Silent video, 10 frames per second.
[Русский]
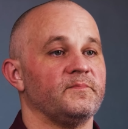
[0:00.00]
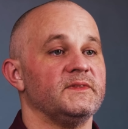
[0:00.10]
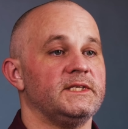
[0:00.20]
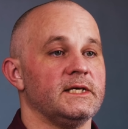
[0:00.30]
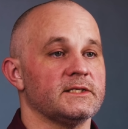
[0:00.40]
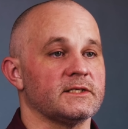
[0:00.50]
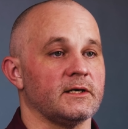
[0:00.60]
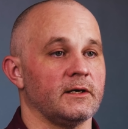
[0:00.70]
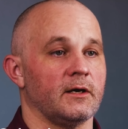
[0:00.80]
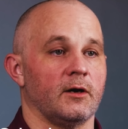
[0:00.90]

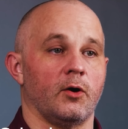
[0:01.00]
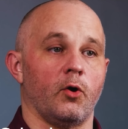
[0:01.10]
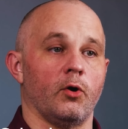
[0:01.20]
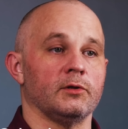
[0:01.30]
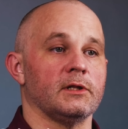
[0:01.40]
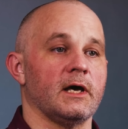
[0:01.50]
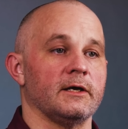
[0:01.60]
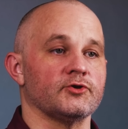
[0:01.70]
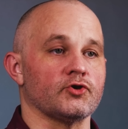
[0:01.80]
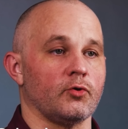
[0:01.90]
Детская
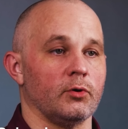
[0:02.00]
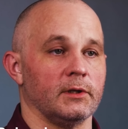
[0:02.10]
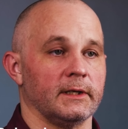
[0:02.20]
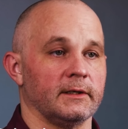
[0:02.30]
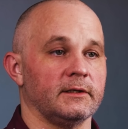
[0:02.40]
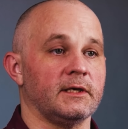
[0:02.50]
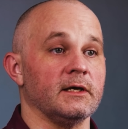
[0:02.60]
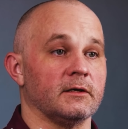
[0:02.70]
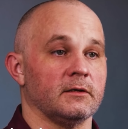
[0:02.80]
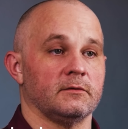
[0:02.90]
онлайн-школа
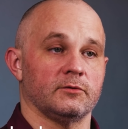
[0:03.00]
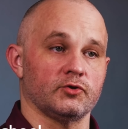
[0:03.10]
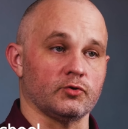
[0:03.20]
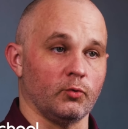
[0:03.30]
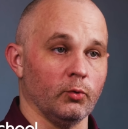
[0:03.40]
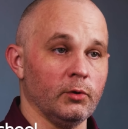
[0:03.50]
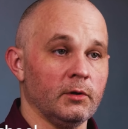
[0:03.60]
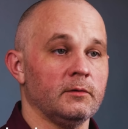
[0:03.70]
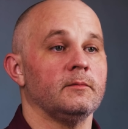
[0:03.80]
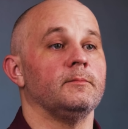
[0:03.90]
Geek
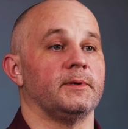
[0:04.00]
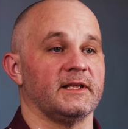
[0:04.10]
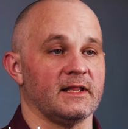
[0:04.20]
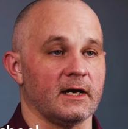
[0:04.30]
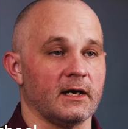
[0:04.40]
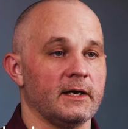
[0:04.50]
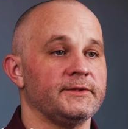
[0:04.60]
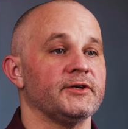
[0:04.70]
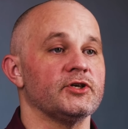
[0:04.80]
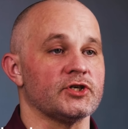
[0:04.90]
School –
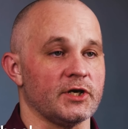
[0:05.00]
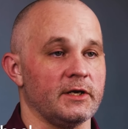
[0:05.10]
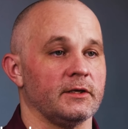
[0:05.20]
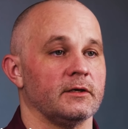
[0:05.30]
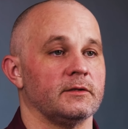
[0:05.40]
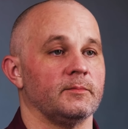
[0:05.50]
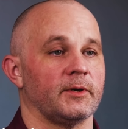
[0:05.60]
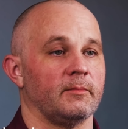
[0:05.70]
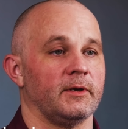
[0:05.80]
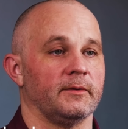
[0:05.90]
предлагает решение этой
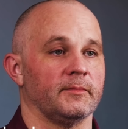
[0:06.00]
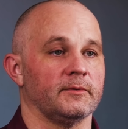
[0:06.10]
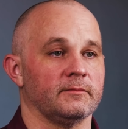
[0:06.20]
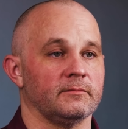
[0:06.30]
проблемы.